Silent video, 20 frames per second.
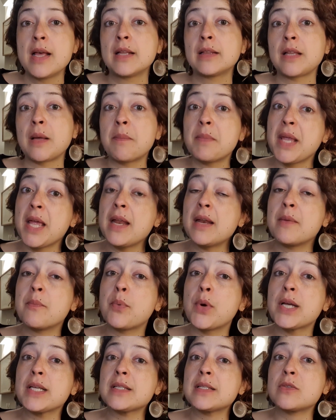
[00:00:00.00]
También
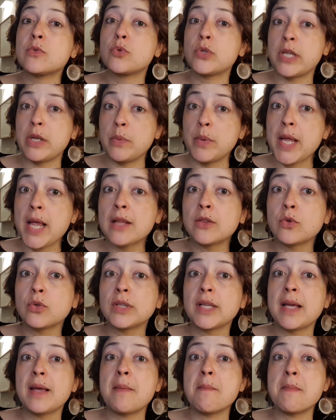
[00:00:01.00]
pues
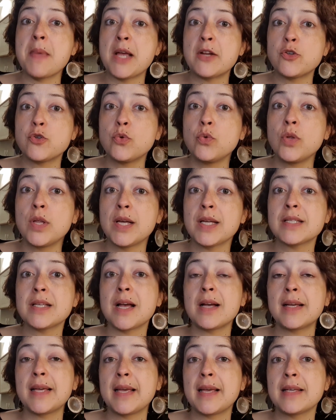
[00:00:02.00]
suscribiéndote me ayudas
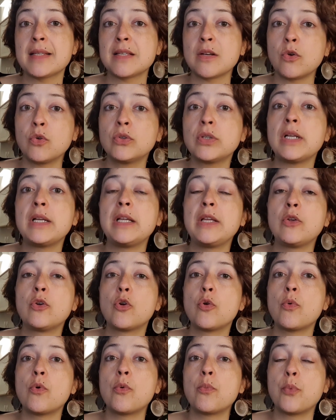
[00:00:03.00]
a que este contenido
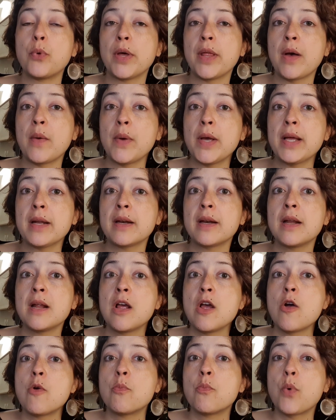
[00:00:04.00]
lo pueda ver
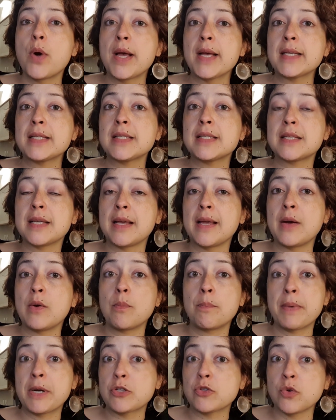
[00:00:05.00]
pues eh,
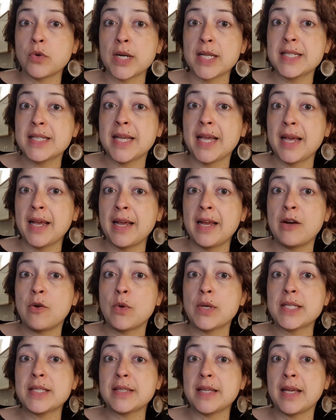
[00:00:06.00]
personas que lo
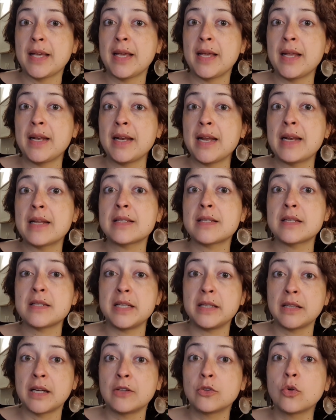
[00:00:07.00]
estén
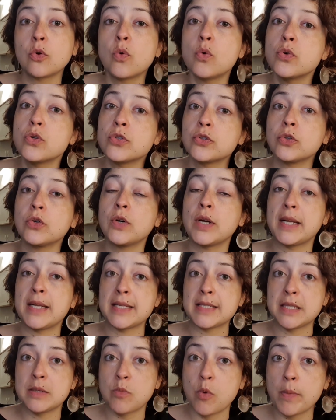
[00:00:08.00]
necesitando justo en
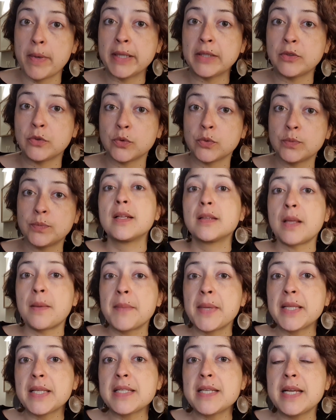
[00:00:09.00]
este momento.
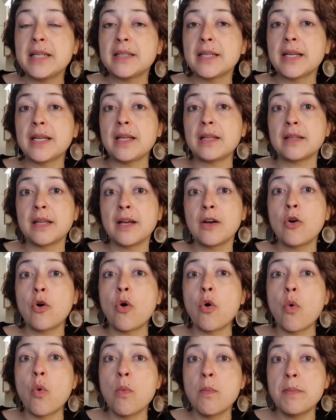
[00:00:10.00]
También decirte que ya tengo
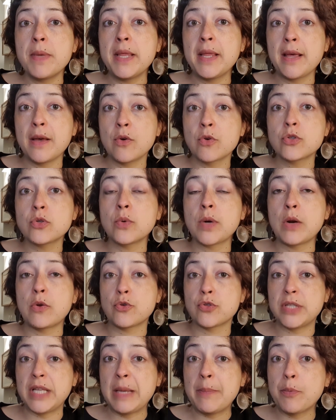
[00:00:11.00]
un video sobre
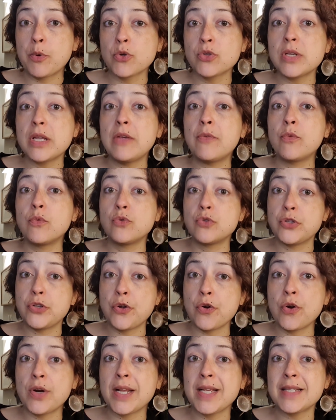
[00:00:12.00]
los tipos y
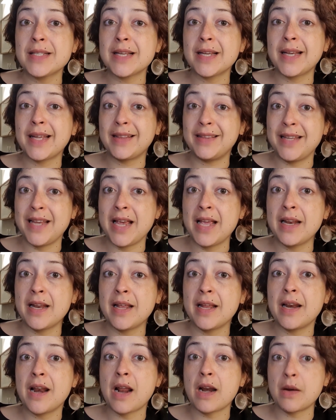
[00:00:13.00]
funciones que
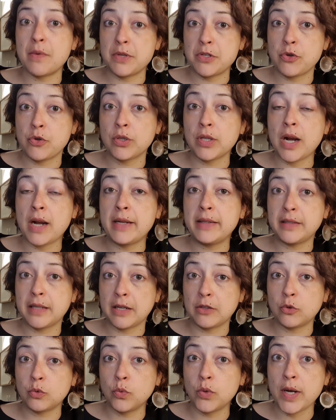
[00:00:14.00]
tiene la revisión de la
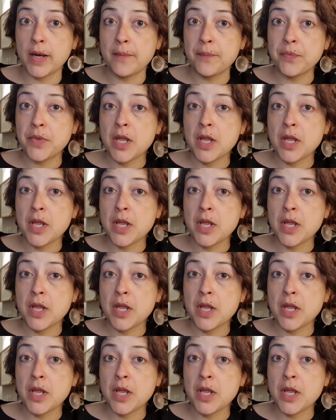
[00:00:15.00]
literatura,